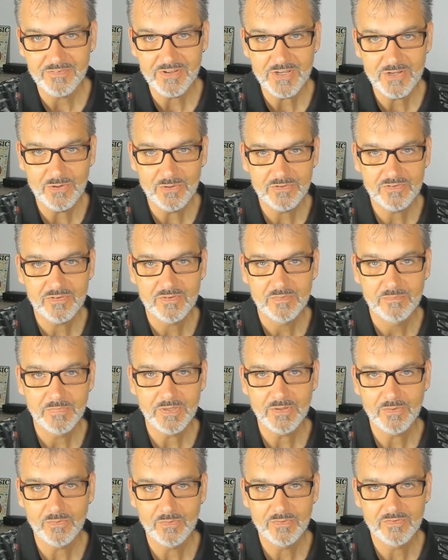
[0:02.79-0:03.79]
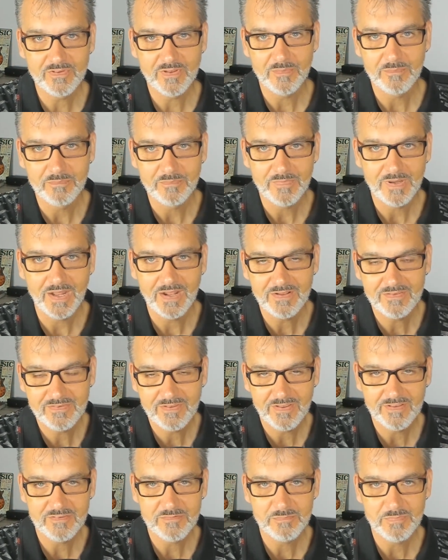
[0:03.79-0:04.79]
Windows mit unserem
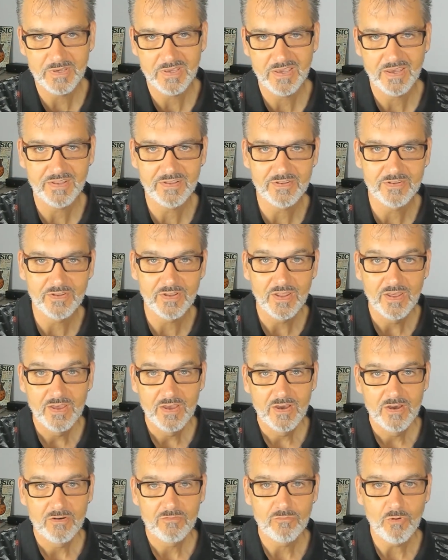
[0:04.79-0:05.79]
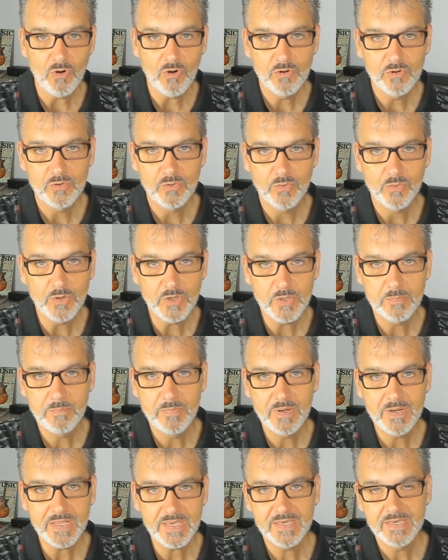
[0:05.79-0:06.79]
allseits bekannten
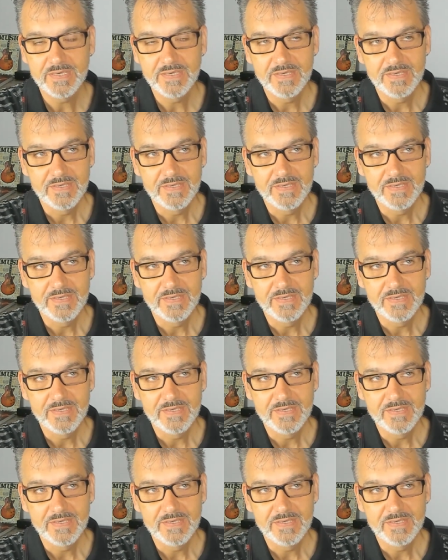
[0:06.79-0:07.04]
Wochenrückblick.